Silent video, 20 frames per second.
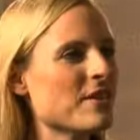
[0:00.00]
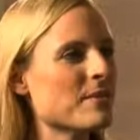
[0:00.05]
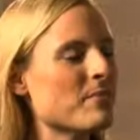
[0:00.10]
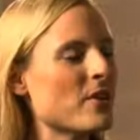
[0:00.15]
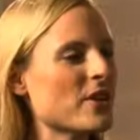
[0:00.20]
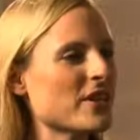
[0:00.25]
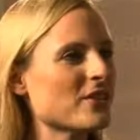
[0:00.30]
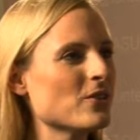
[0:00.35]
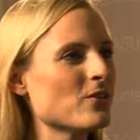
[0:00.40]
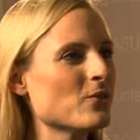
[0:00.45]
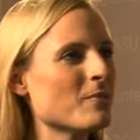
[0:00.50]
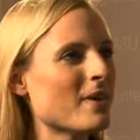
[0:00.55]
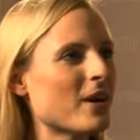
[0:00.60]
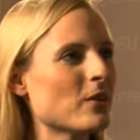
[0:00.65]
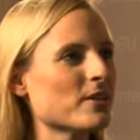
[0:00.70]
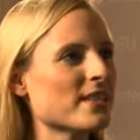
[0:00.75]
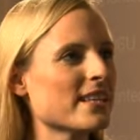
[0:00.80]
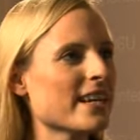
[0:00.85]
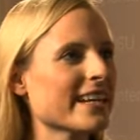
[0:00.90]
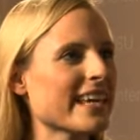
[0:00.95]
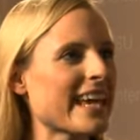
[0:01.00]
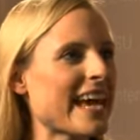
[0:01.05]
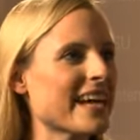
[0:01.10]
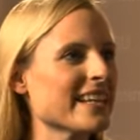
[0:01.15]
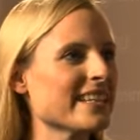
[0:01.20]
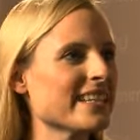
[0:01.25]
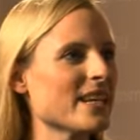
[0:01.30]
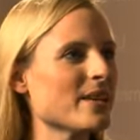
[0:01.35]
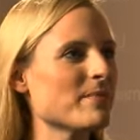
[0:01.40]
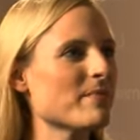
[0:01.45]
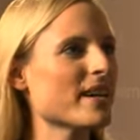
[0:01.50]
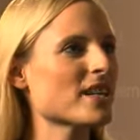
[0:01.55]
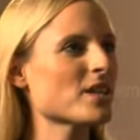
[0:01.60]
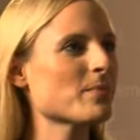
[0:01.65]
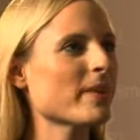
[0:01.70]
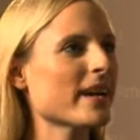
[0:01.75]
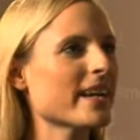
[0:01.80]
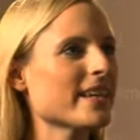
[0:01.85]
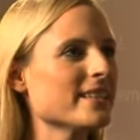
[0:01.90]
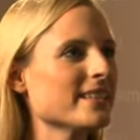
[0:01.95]
Wir möchten über unser Kernthema
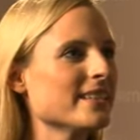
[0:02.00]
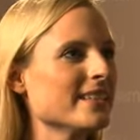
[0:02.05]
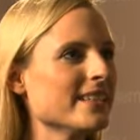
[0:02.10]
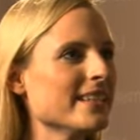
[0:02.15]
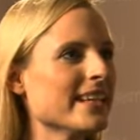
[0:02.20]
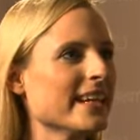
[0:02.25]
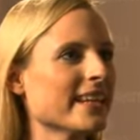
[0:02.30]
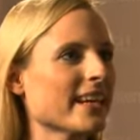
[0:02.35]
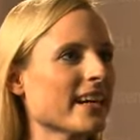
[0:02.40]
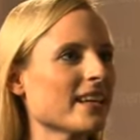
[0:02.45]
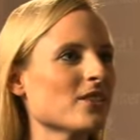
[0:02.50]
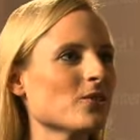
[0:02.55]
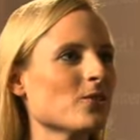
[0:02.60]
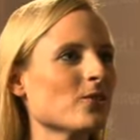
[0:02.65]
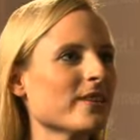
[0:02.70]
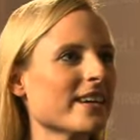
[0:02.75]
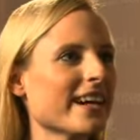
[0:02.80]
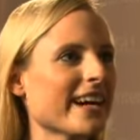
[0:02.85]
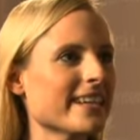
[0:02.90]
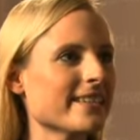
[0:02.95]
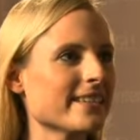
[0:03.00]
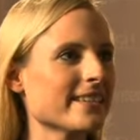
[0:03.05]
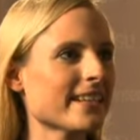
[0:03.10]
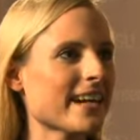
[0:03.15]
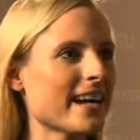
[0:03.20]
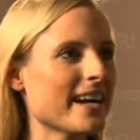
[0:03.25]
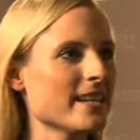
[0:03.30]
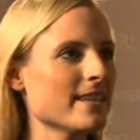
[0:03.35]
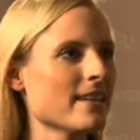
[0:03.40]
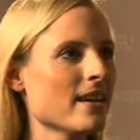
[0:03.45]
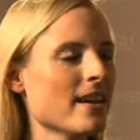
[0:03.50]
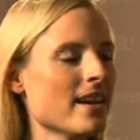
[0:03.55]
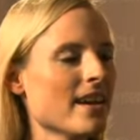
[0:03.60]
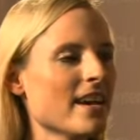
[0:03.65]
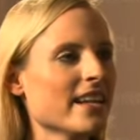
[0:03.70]
sprechen, die Generationengerechtigkeit,